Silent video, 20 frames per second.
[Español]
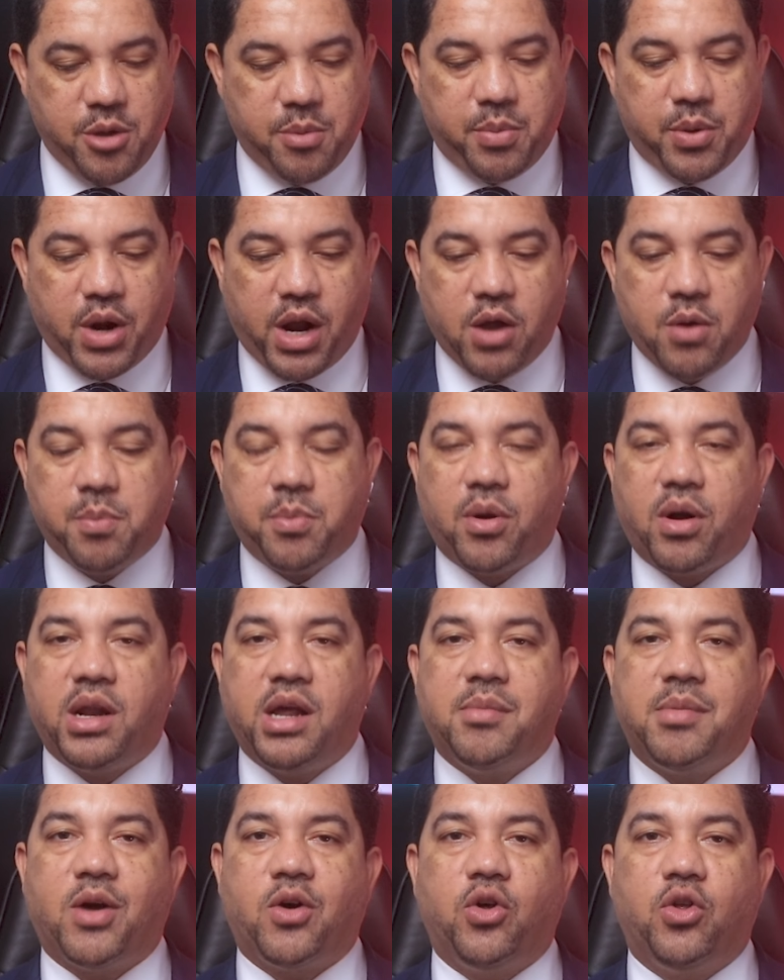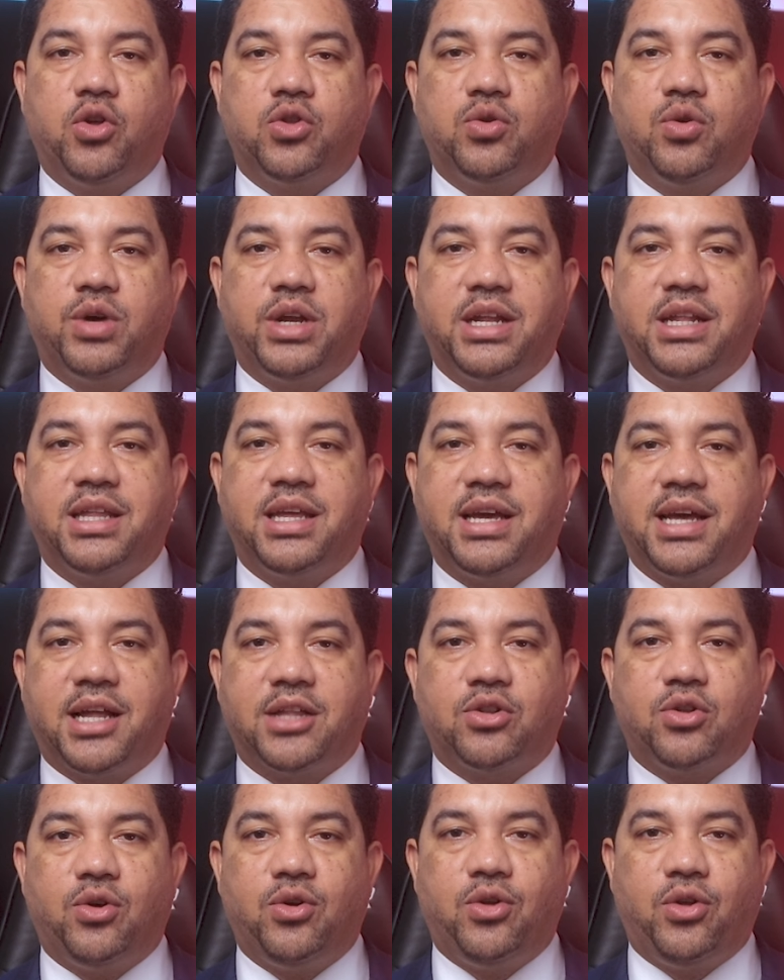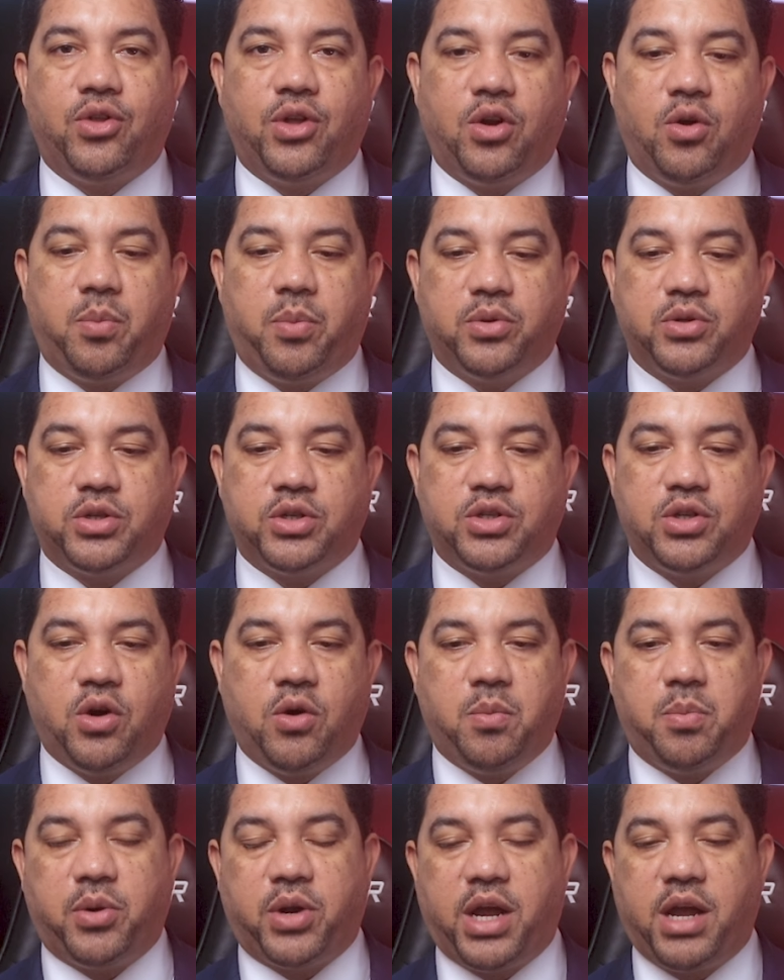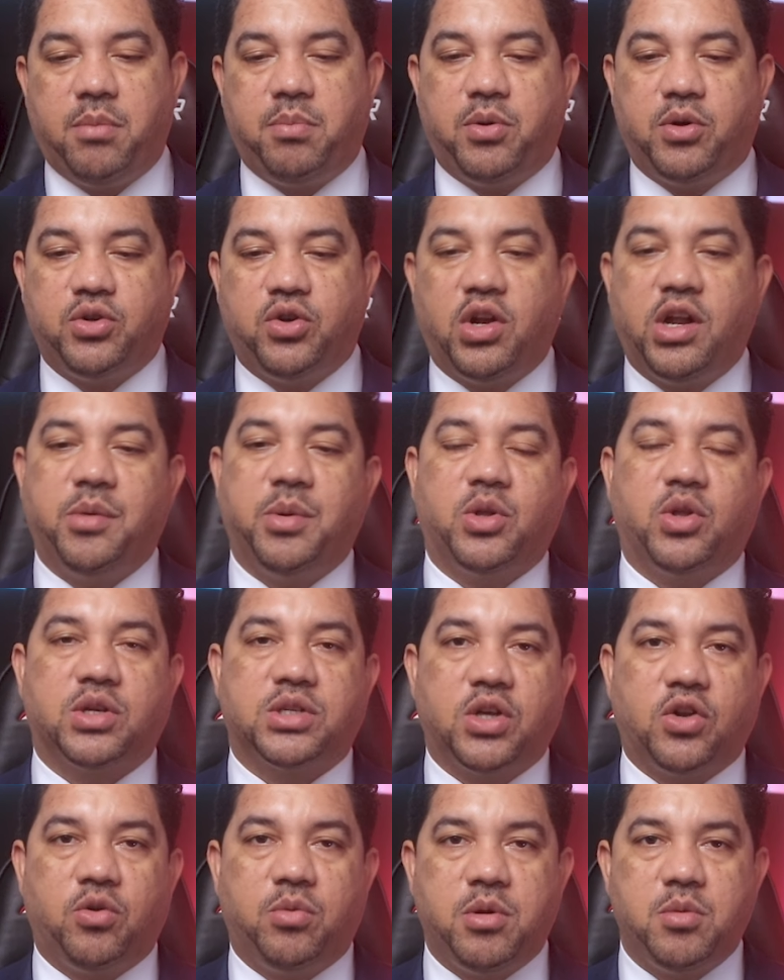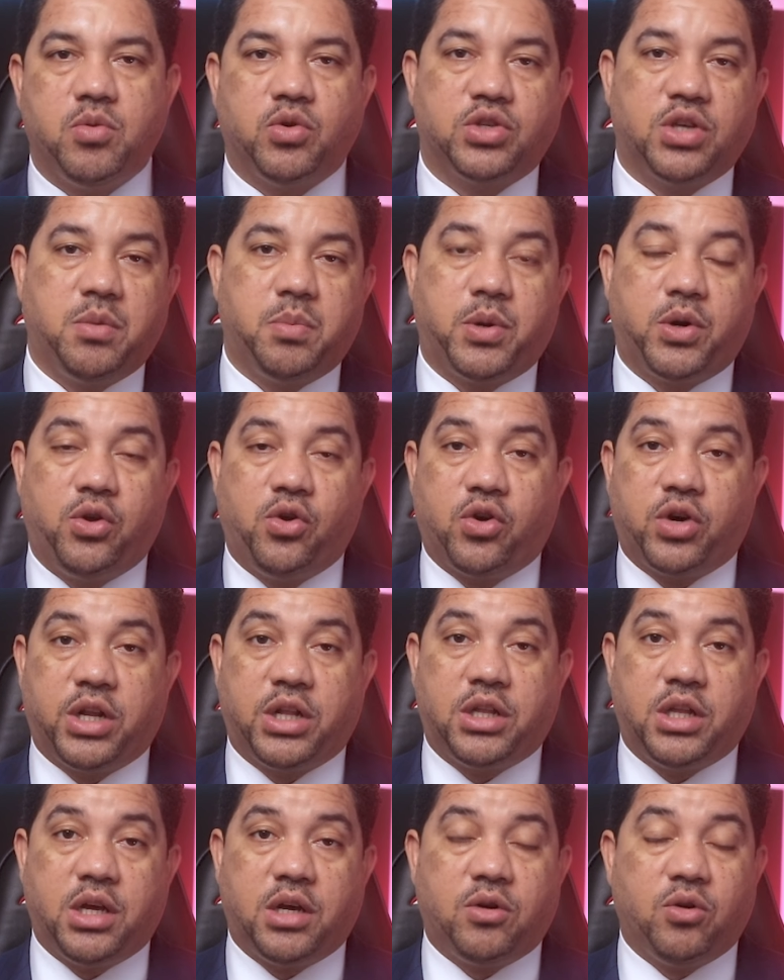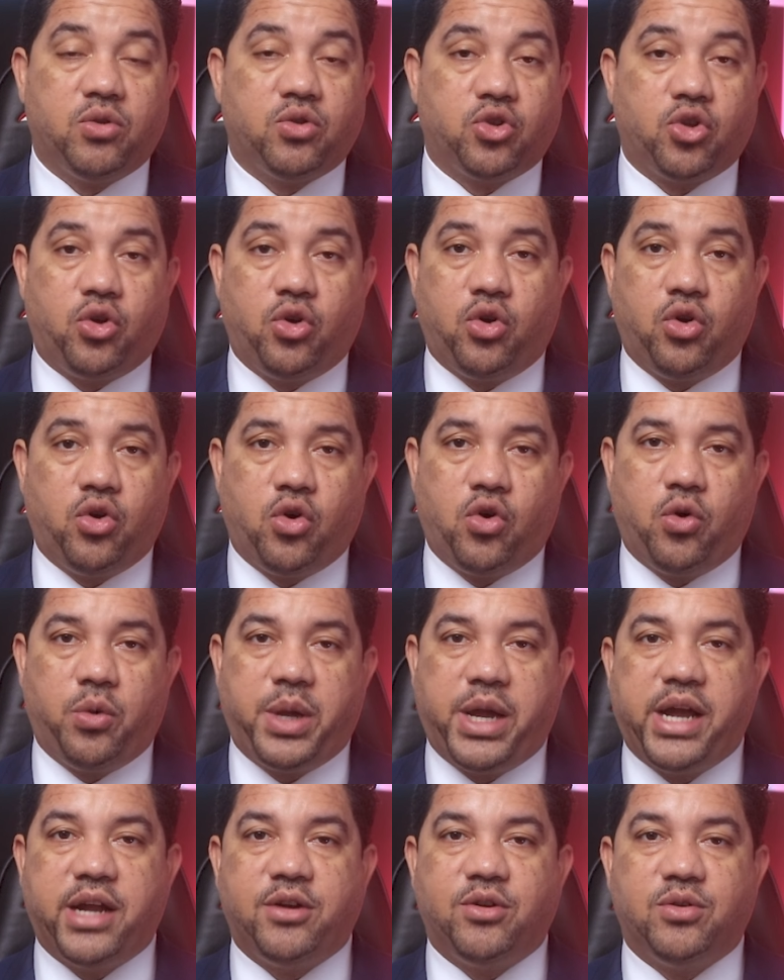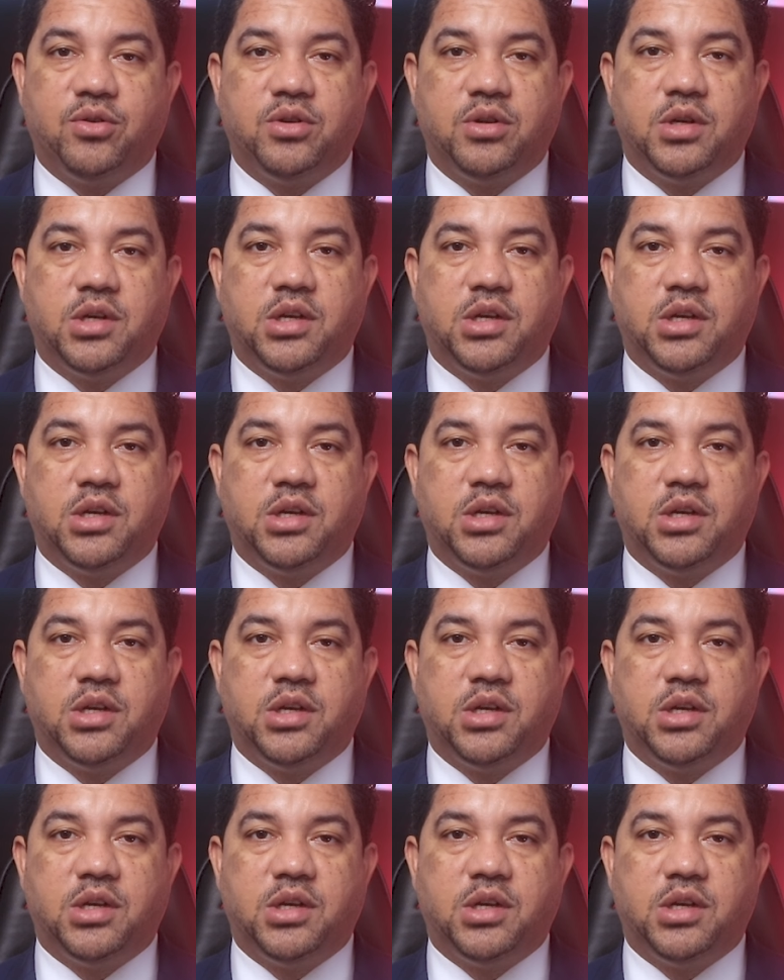Pero hay un problema cuando tú criticas todo de la oposición. Por ejemplo, yo le evito hacer lo mismo, sí, pero yo critico todos los gobiernos.